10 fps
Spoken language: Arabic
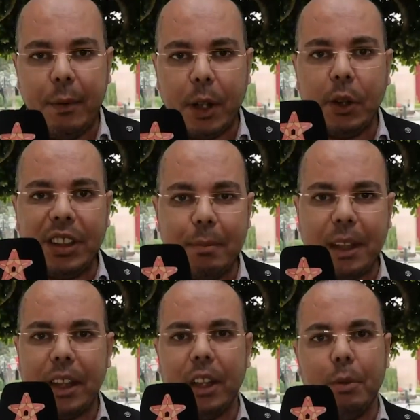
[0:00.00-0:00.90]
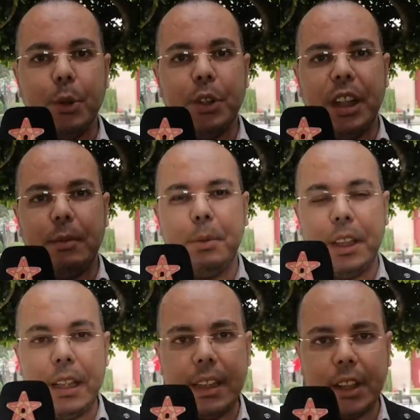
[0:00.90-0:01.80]
كيف قدم طريق بن
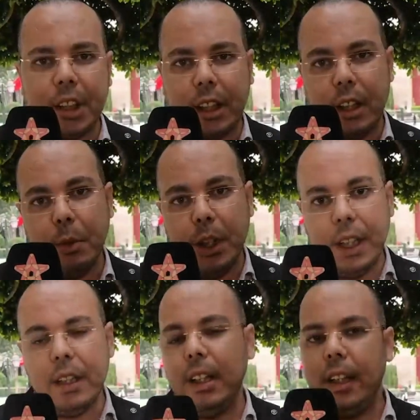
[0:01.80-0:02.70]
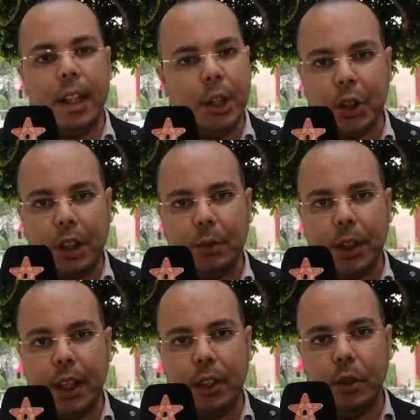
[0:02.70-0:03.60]
زياد بذلك الشكل المهين لا
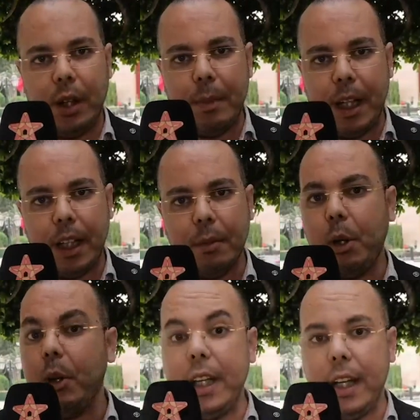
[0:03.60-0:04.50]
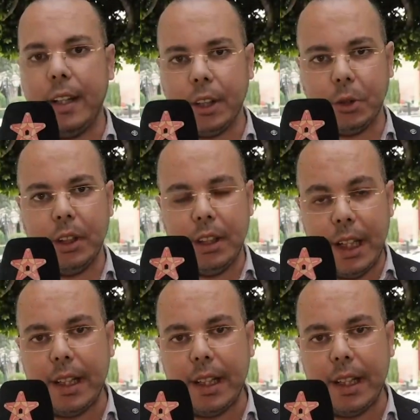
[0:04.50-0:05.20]
يشرفنا نحن كمغاربه واهانه